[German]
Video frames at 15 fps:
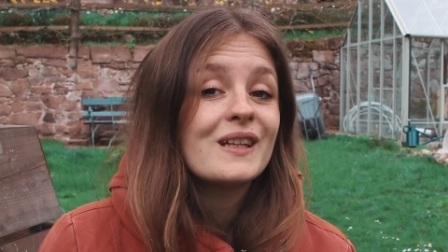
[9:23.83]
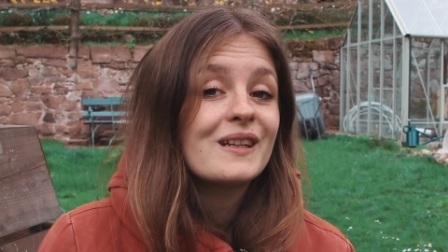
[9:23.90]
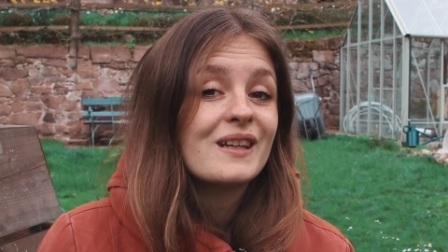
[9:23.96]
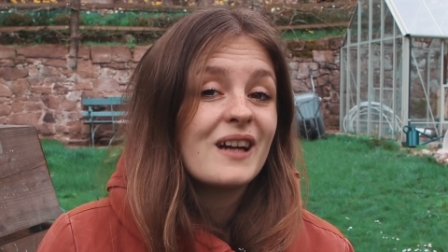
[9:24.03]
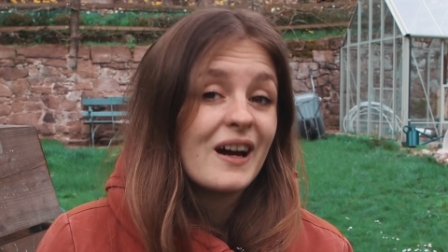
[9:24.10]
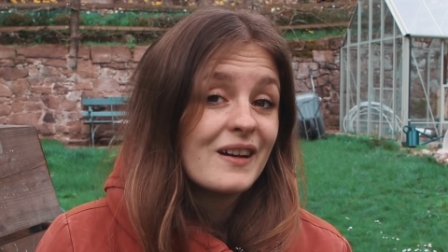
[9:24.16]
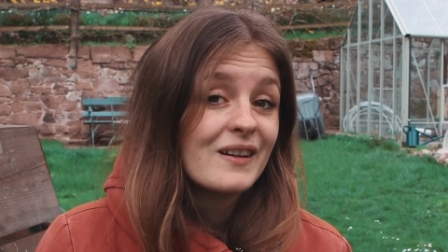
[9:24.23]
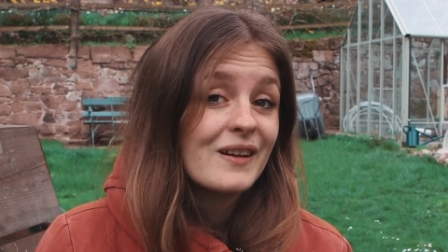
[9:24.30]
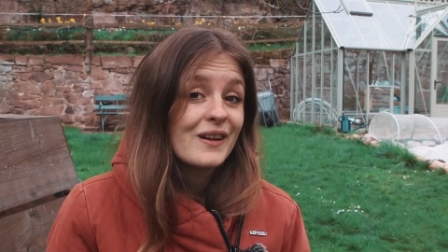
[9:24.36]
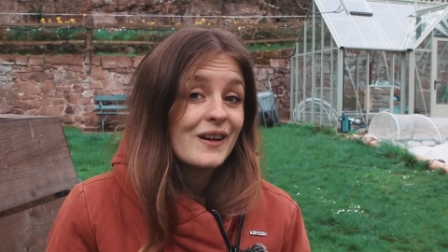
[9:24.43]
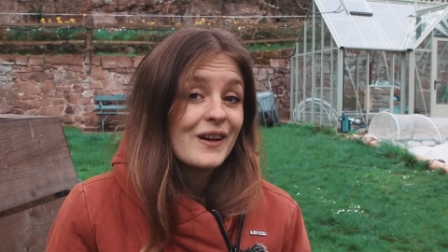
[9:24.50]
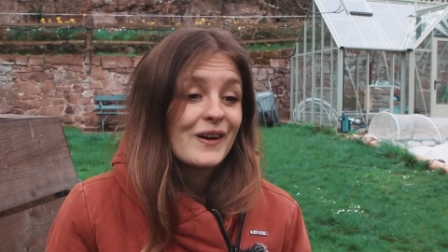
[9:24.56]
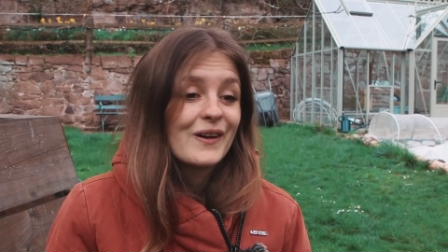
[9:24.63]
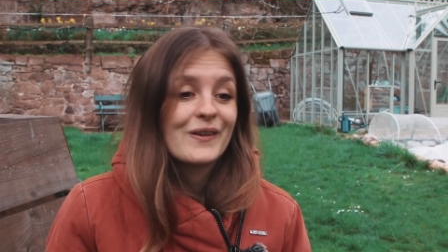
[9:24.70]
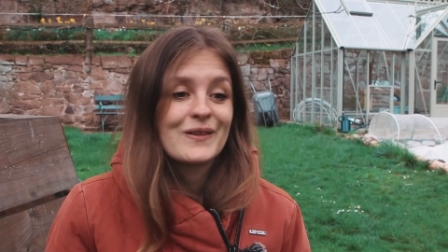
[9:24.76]
ich kann
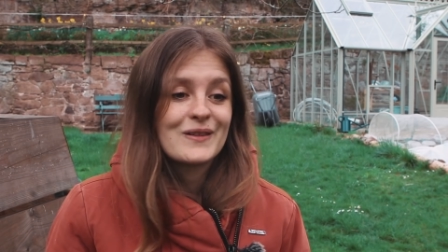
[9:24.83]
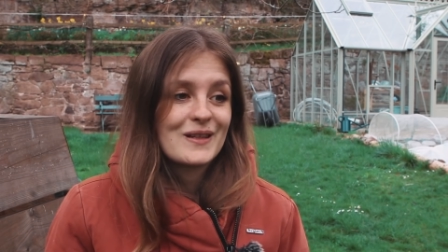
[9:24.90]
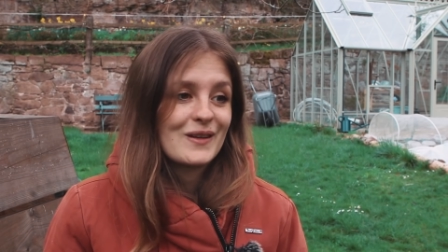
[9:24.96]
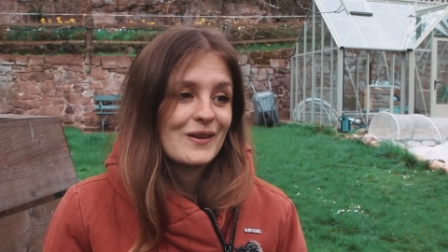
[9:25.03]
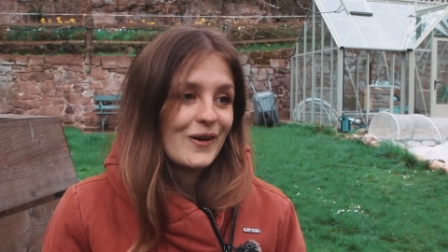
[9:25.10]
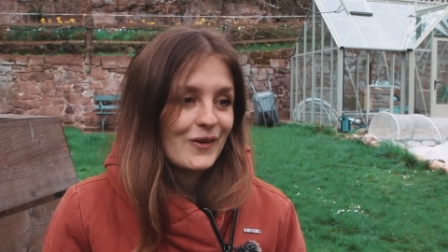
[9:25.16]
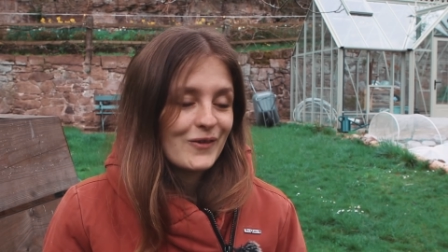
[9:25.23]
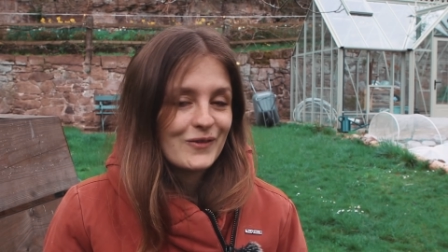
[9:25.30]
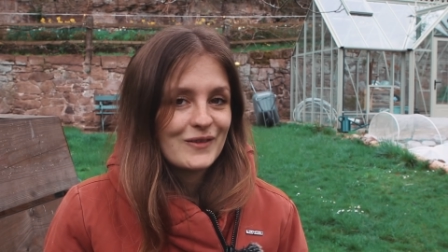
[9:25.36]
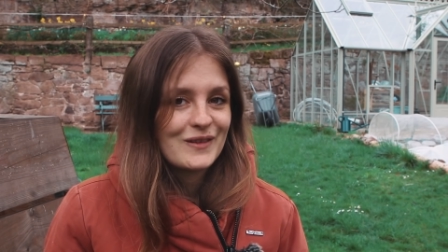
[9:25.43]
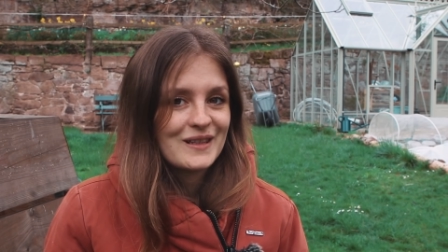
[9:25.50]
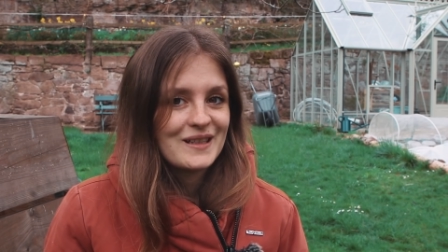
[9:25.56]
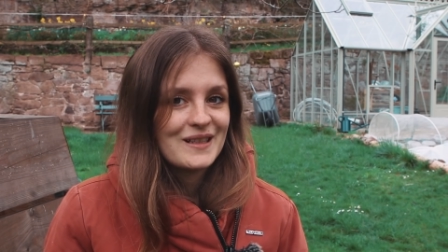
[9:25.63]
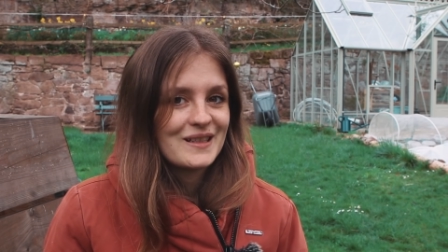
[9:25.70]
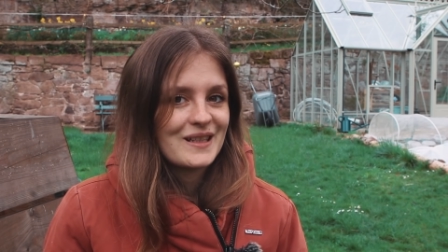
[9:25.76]
und dann
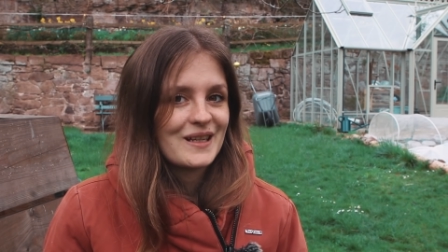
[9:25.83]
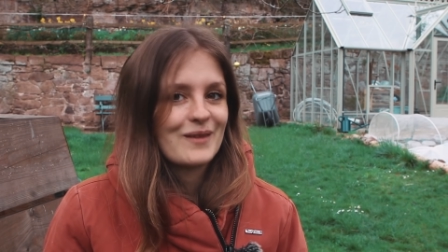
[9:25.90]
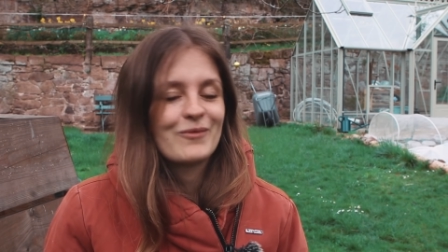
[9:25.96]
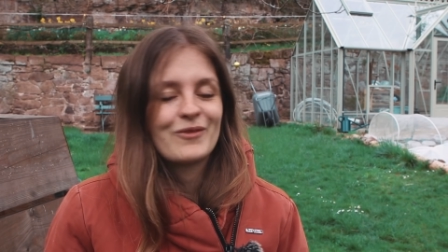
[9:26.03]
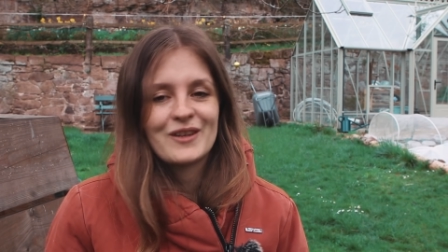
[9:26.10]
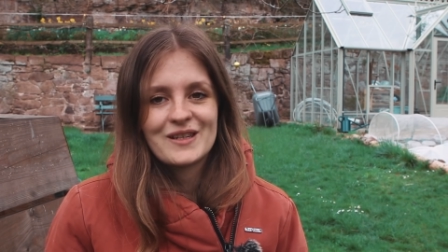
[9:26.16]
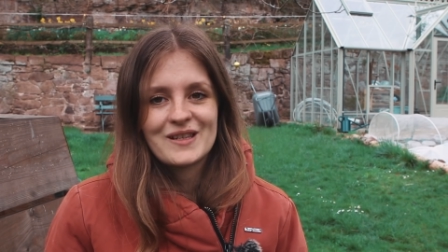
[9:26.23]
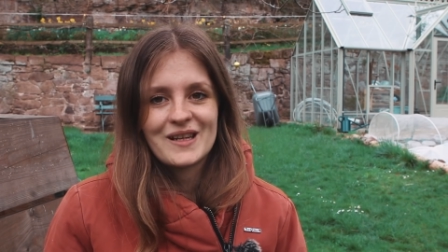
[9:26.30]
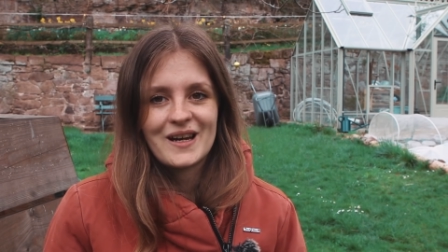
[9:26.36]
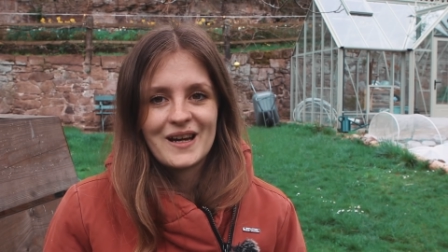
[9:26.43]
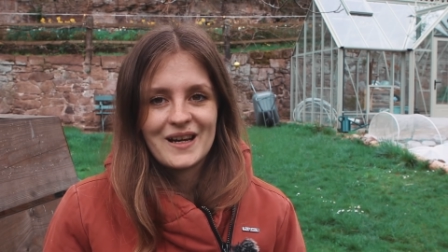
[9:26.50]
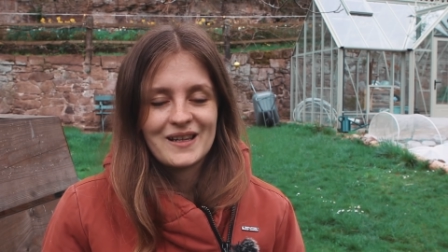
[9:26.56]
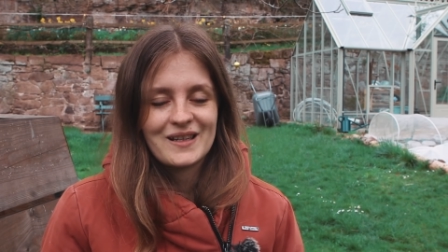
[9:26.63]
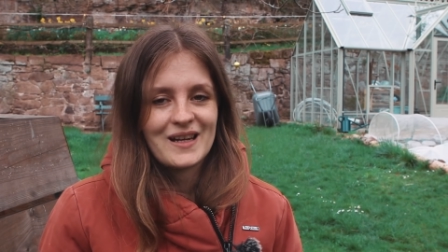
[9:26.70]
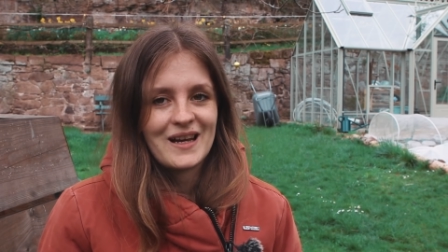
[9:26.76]
hoffentlich im Winter
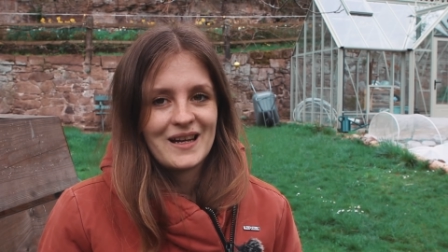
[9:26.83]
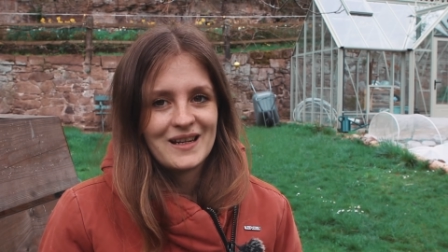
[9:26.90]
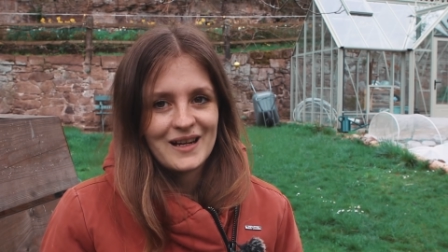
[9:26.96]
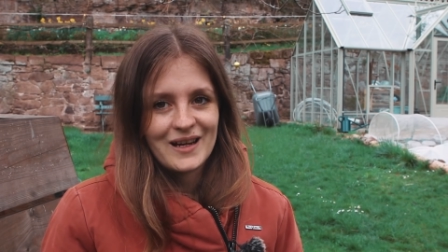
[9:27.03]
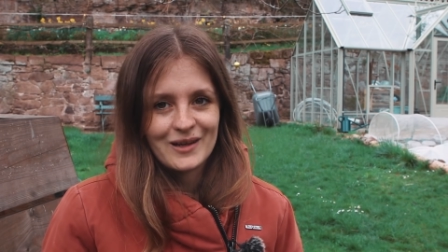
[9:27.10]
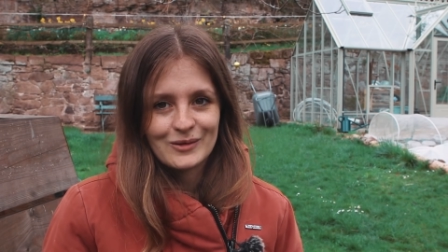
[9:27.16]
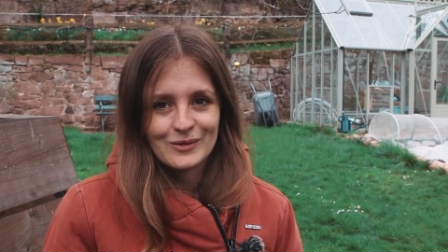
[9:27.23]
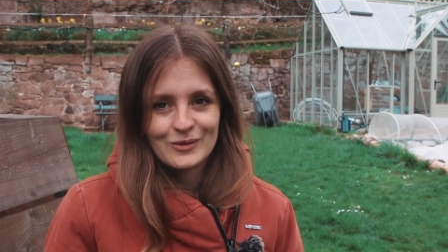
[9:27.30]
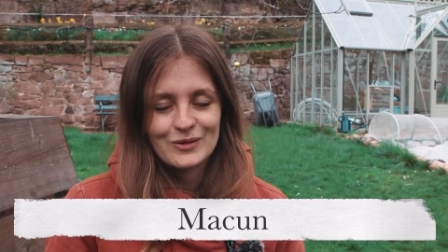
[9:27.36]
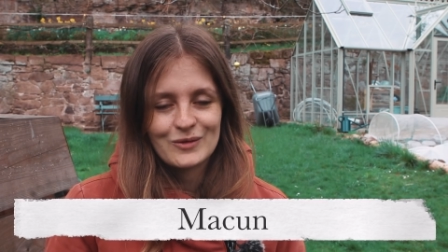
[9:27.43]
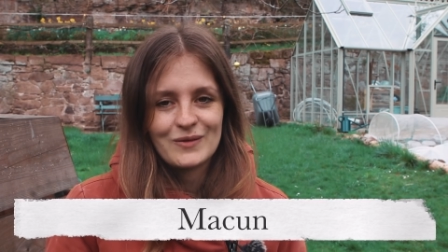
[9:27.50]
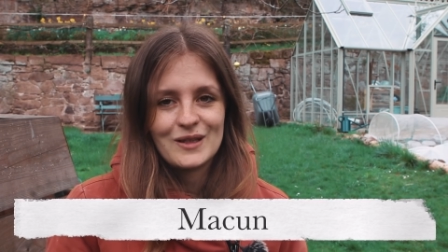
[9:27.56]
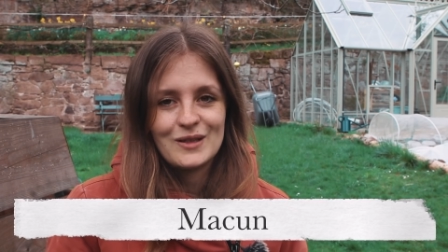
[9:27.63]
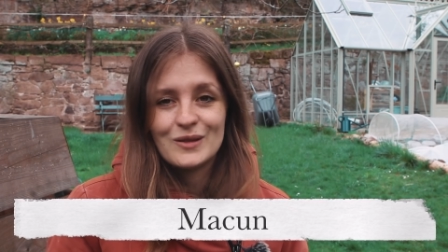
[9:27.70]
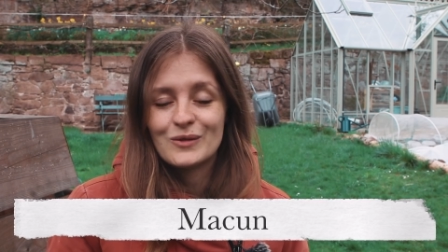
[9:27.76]
ein
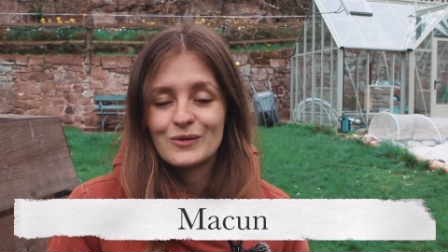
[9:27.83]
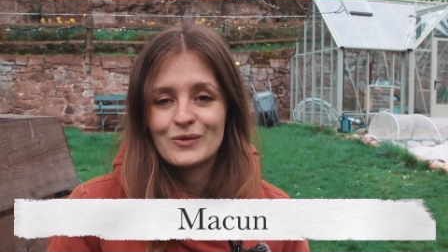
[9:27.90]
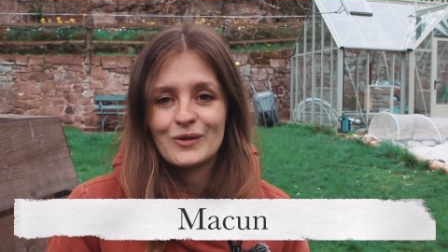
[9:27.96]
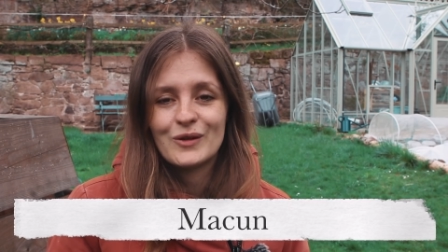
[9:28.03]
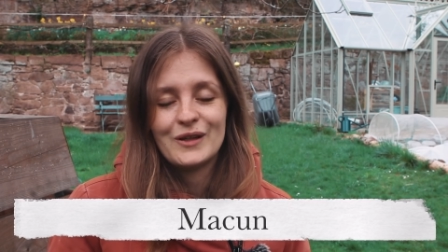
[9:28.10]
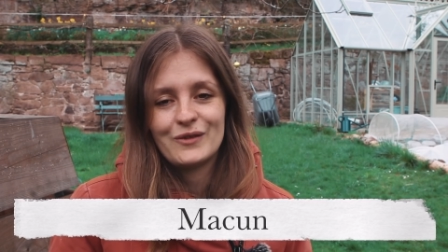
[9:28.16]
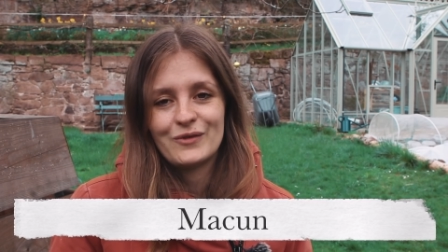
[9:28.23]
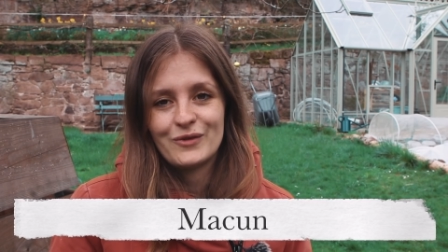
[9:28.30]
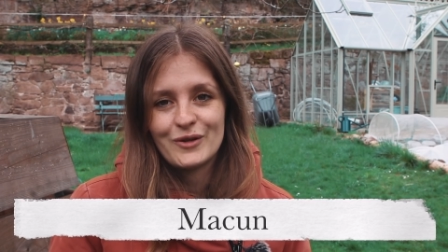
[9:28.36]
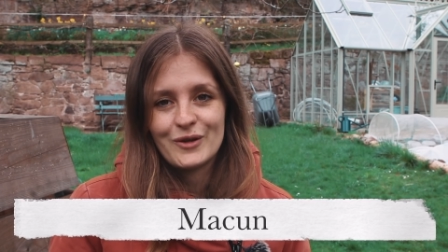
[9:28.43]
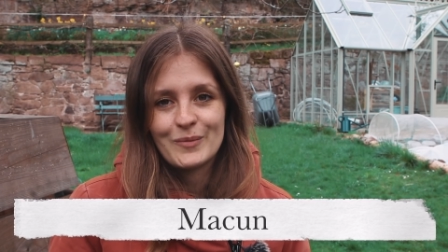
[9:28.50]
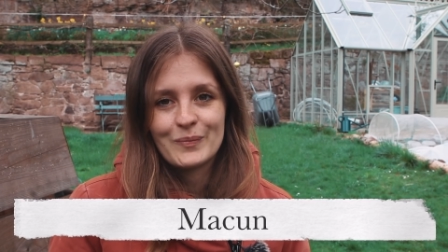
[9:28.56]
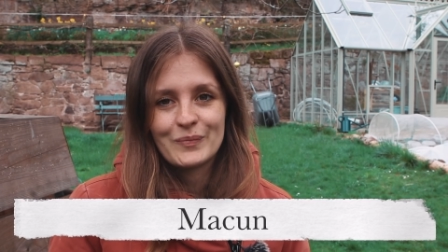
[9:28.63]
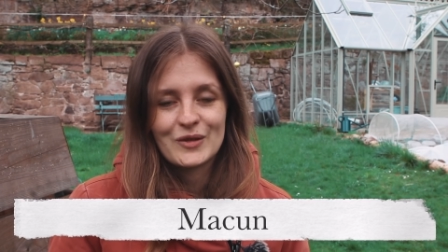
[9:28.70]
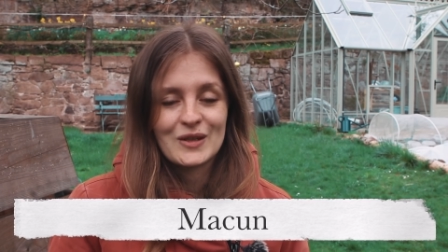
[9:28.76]
Einlagerungsvideo für euch
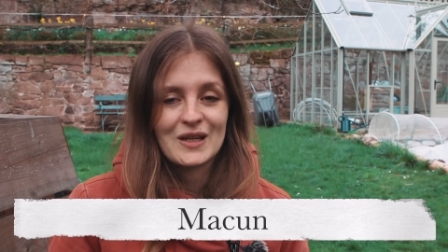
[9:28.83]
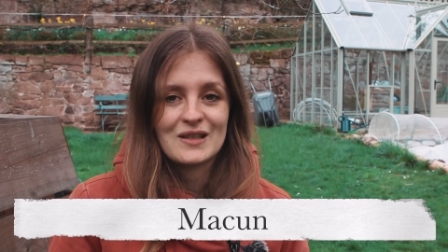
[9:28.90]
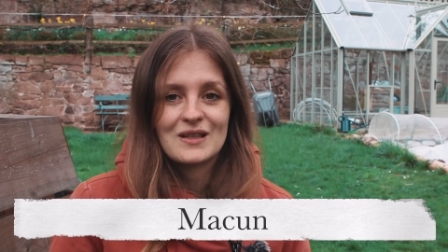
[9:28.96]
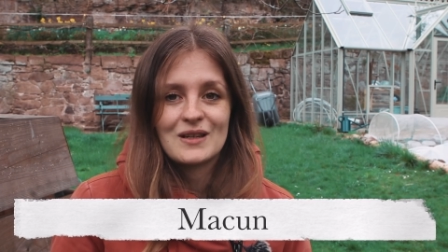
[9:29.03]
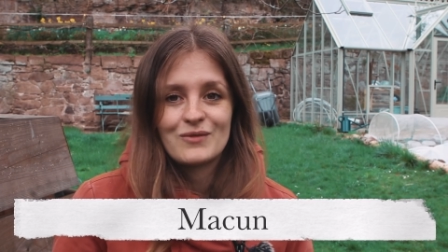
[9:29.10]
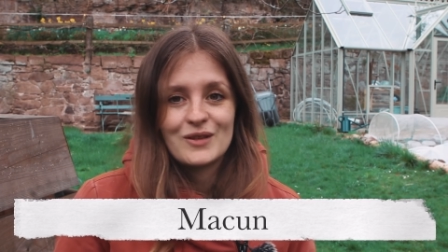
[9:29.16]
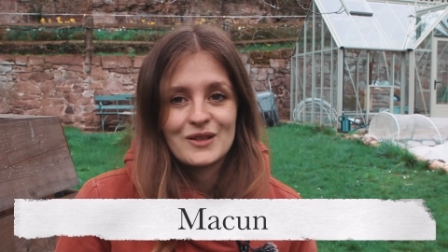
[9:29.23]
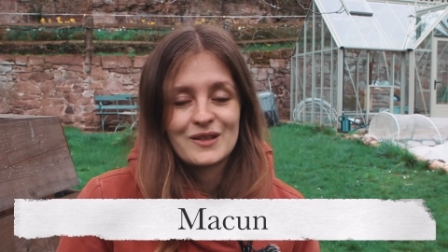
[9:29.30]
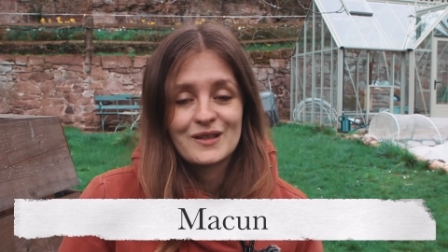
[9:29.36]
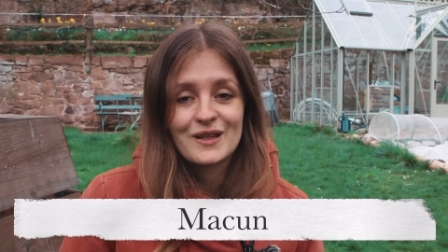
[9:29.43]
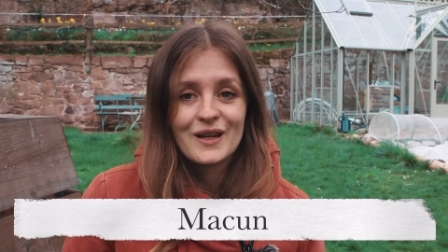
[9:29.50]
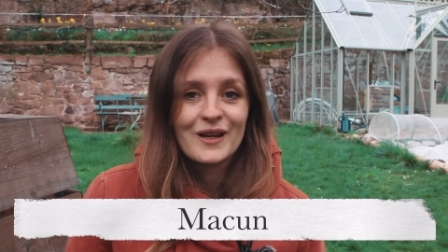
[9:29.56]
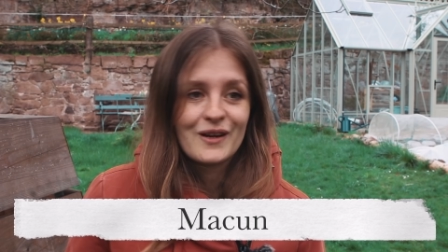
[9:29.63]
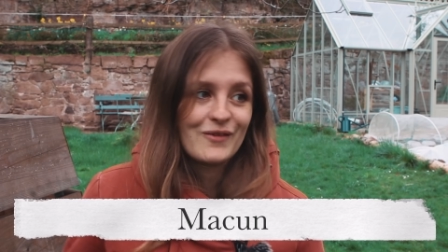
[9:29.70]
filmen, sodass ihr wisst,